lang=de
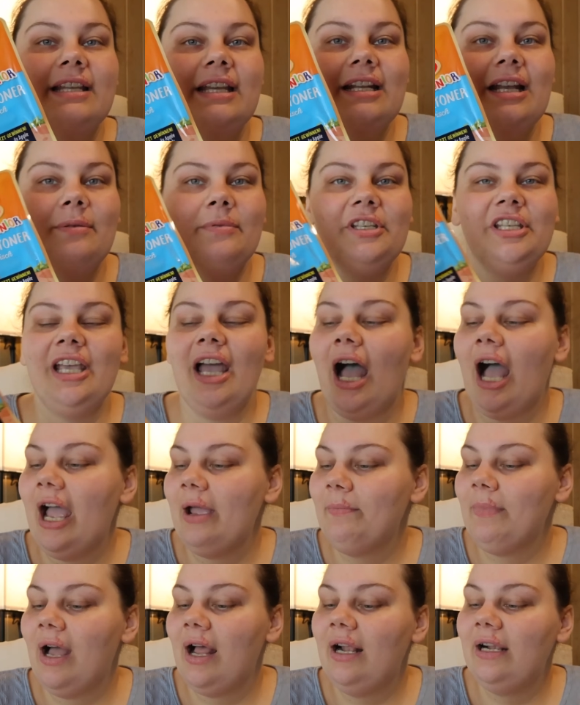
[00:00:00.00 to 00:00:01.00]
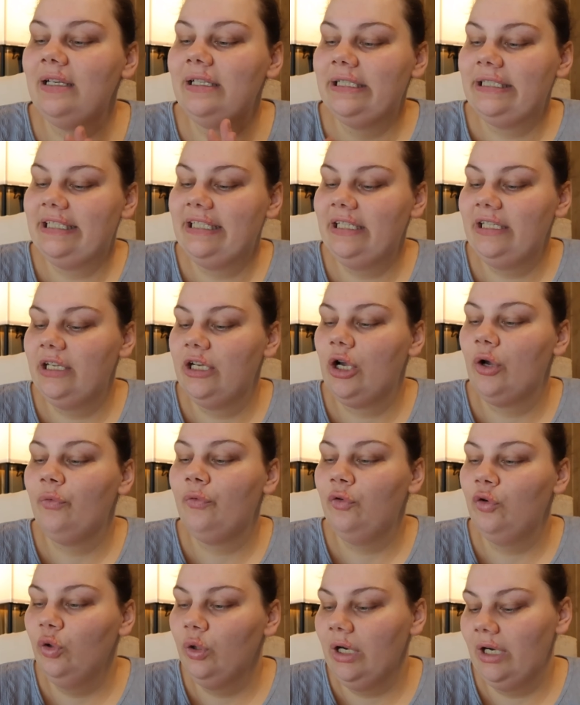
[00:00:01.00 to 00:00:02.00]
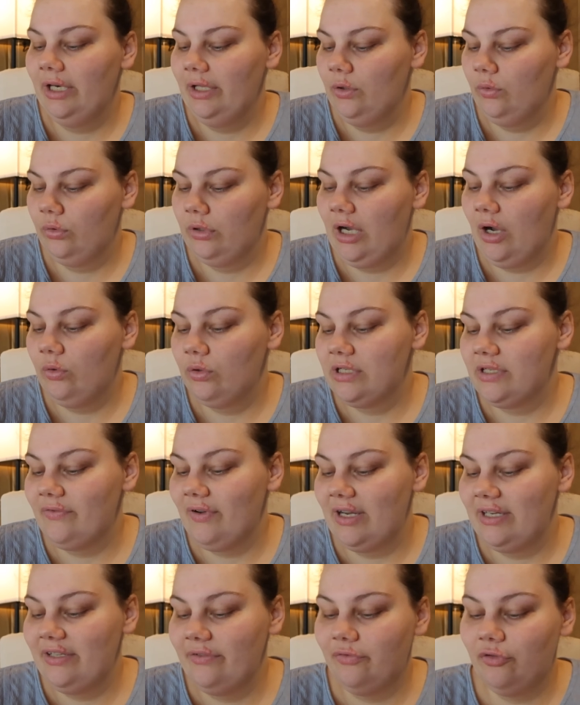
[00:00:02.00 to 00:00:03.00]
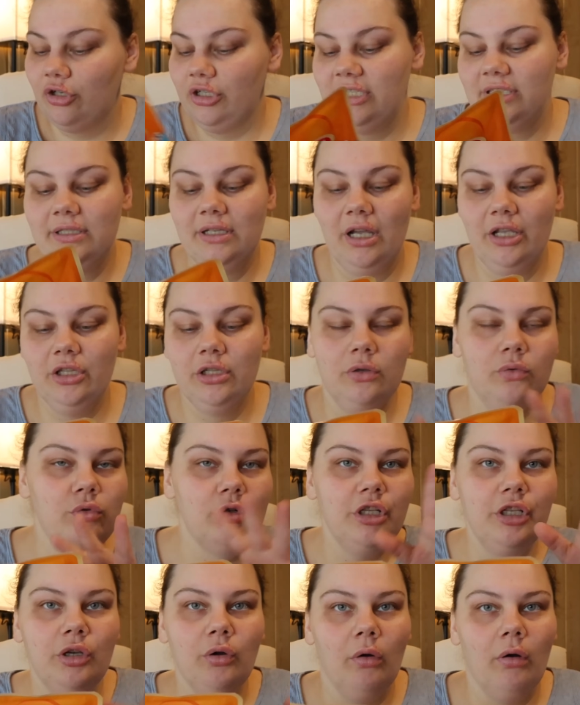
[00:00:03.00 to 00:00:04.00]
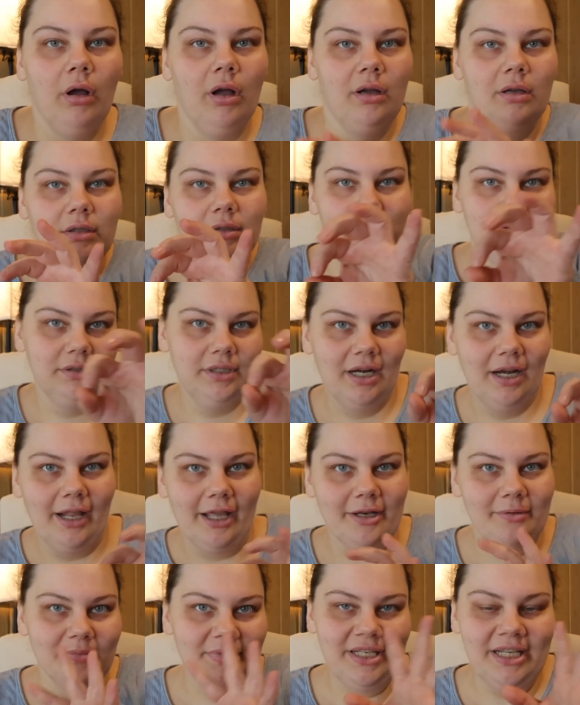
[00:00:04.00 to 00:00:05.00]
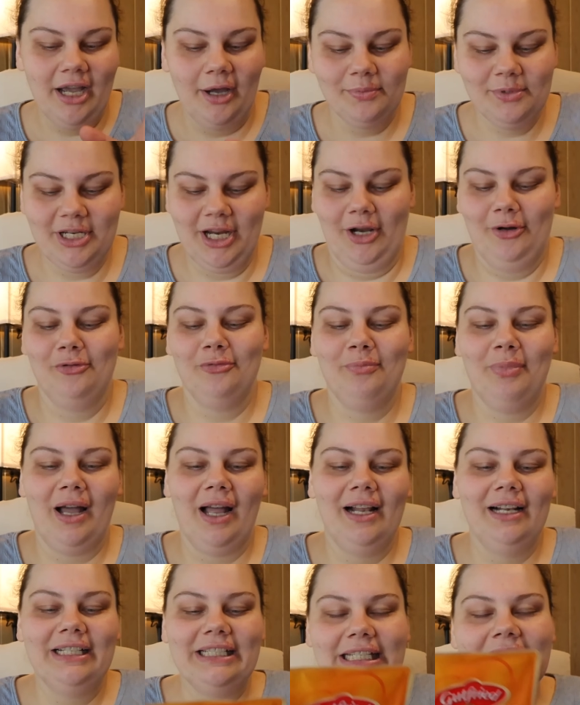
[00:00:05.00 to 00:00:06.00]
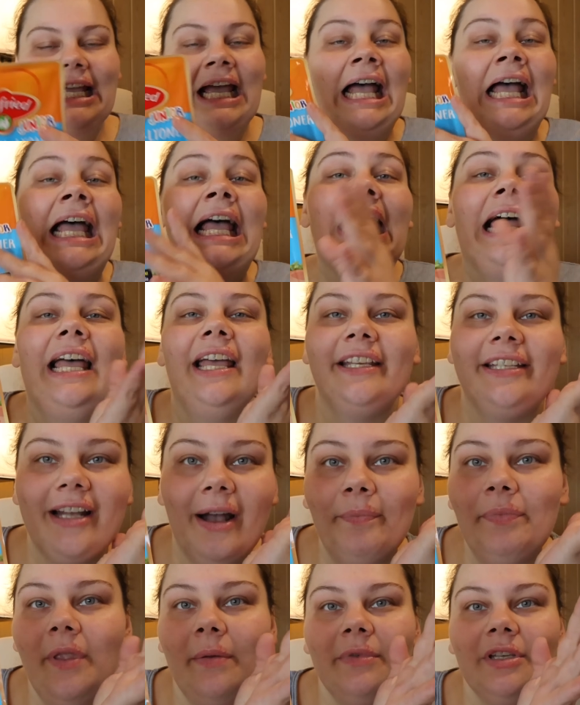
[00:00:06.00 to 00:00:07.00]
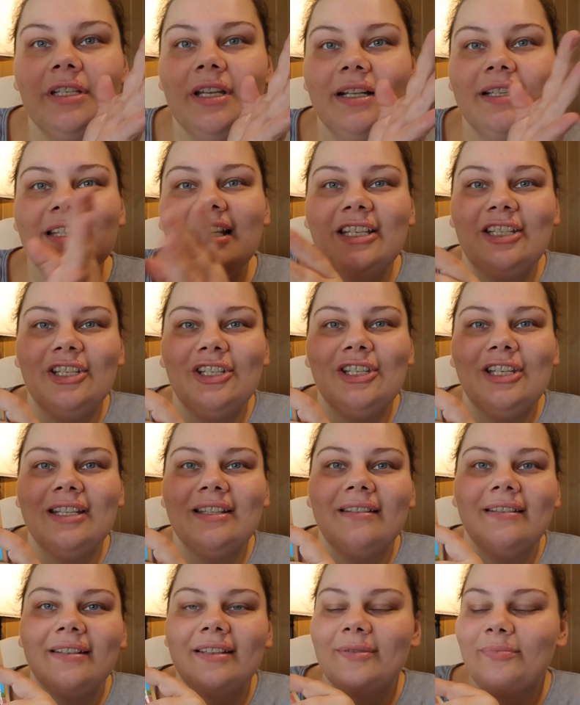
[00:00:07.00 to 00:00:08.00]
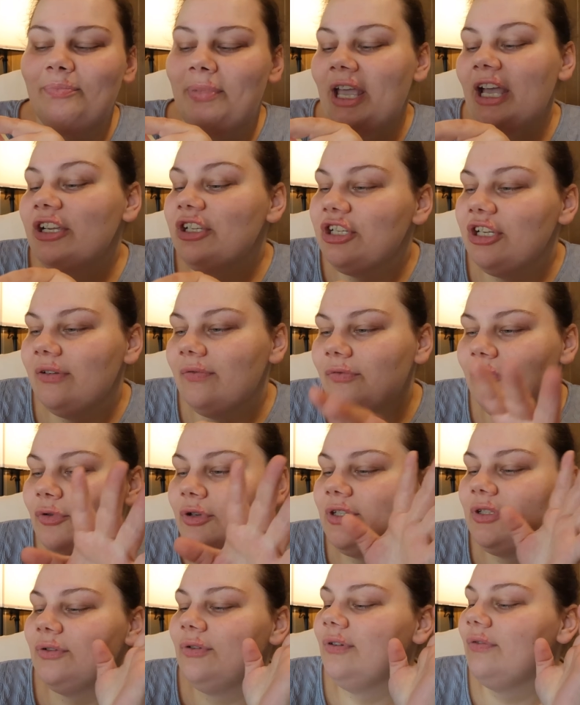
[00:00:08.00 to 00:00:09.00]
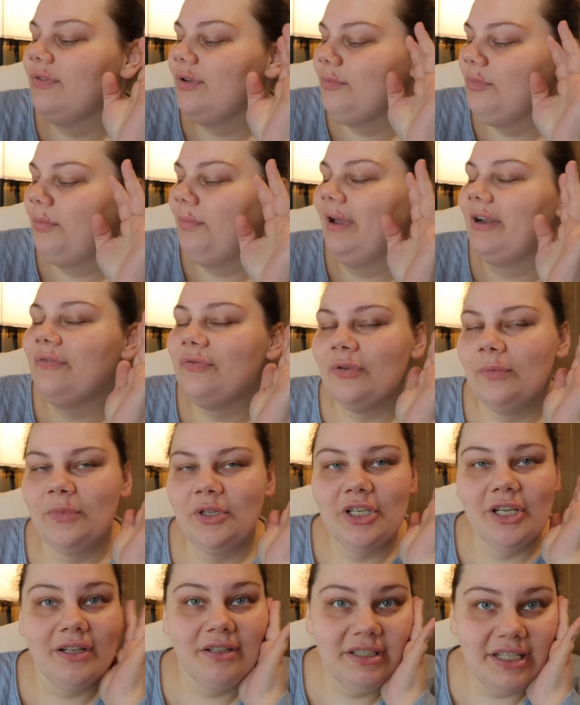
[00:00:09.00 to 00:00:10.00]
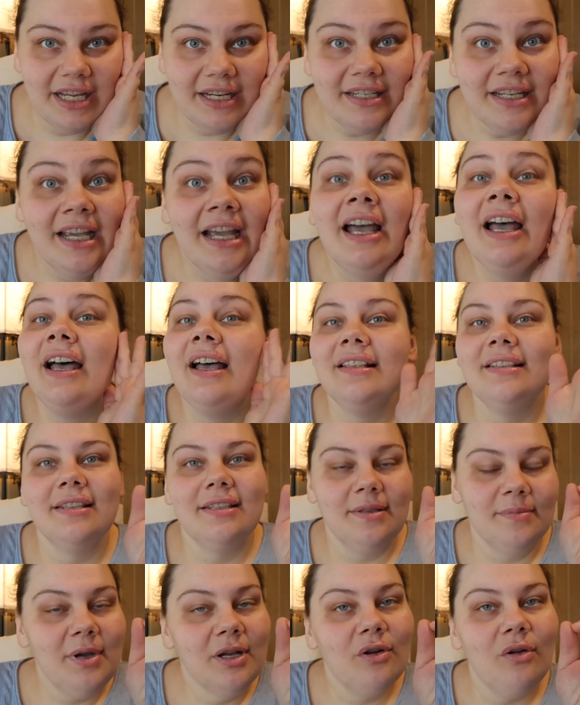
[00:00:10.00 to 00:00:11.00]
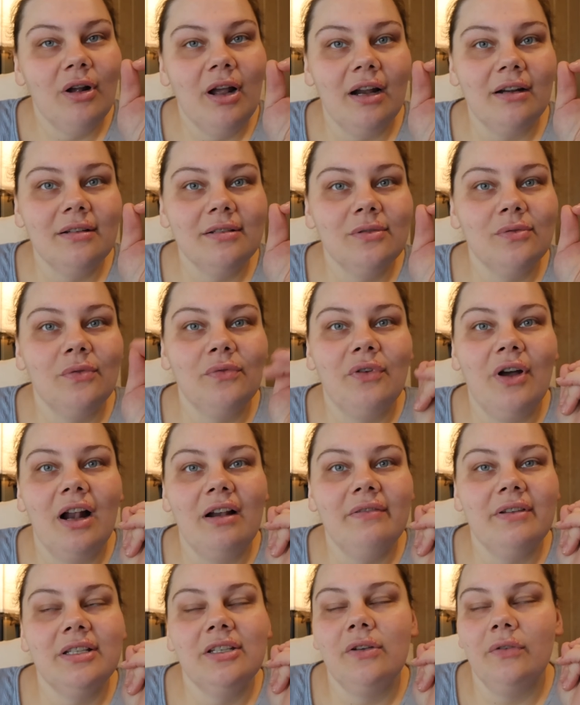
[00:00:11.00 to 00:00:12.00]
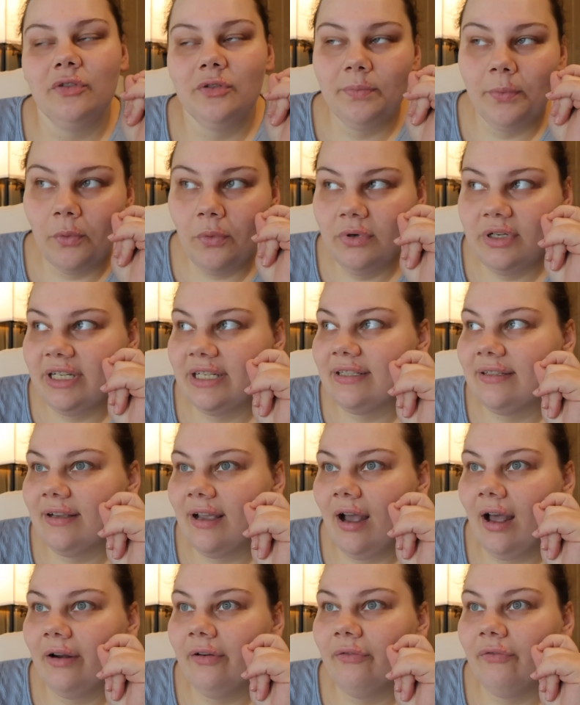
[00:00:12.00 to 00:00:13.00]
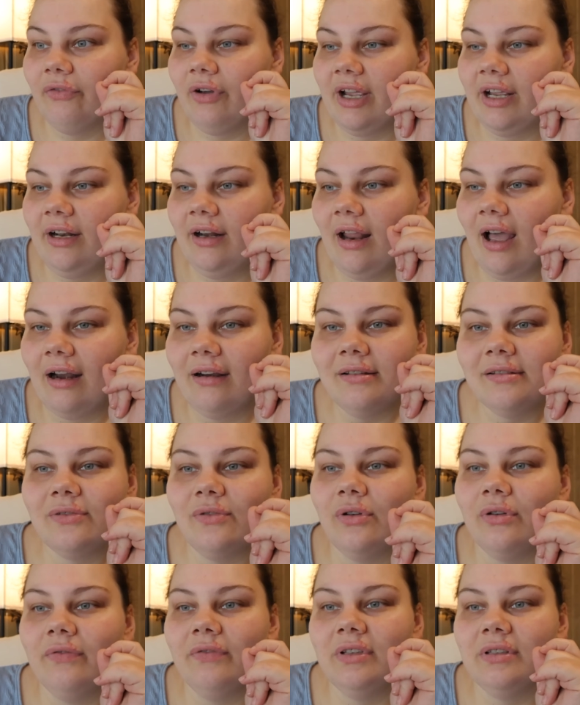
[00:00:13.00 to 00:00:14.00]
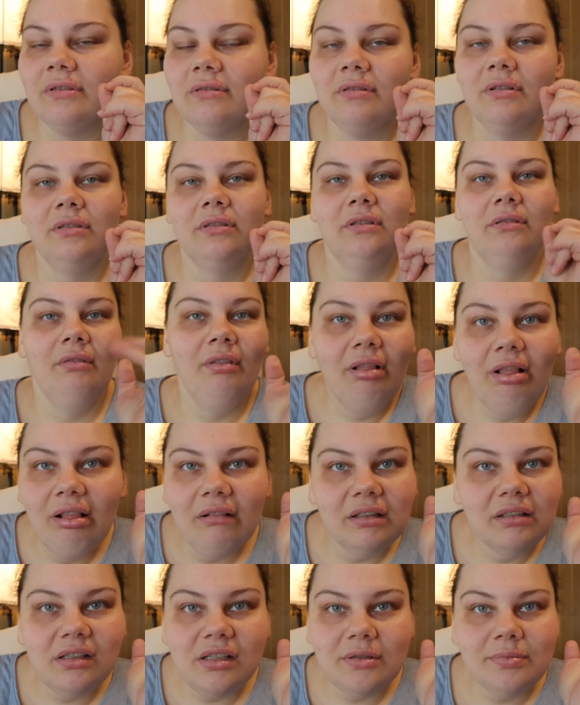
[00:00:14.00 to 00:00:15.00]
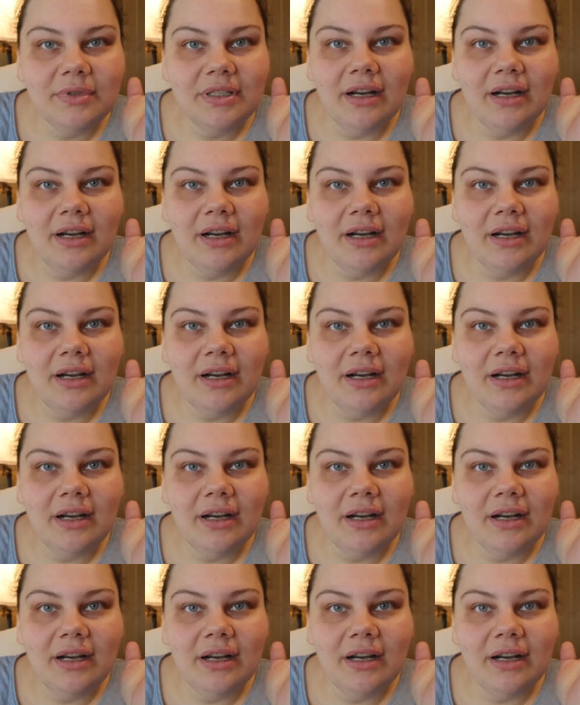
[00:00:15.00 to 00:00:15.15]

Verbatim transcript: Dann habe ich hier einmal die Geflügel-Leona und zwar die von dieser Junior äh, kleinen Mini-Abteilung bei Aldi. Ich habe nämlich tatsächlich dieses Bärchenwurst irgendwie im Moment für mich entdeckt. Es ist immer noch katastrophal, was ich aufs Brot essen kann, weil alles irgendwie so äh, ist